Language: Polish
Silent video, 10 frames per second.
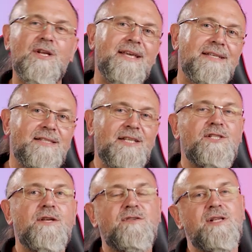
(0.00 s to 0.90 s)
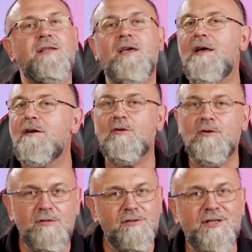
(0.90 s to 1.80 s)
że nie jesteście w stanie
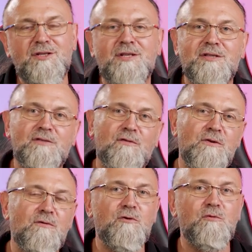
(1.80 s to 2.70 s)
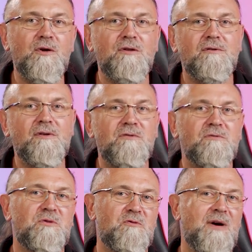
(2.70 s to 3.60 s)
rozstać się ze swoją ulubioną grą,
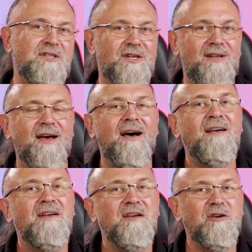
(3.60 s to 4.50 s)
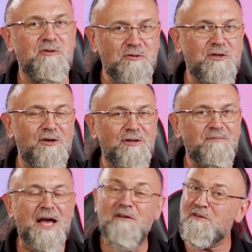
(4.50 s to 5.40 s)
którą macie na konsoli,
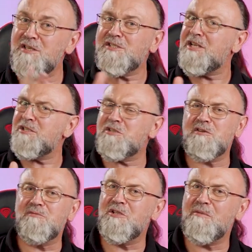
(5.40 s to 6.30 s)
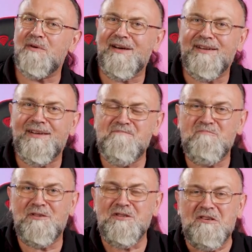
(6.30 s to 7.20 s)
a wyjeżdżacie z domu na parę
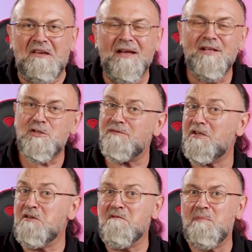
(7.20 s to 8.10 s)
dni. Co w takim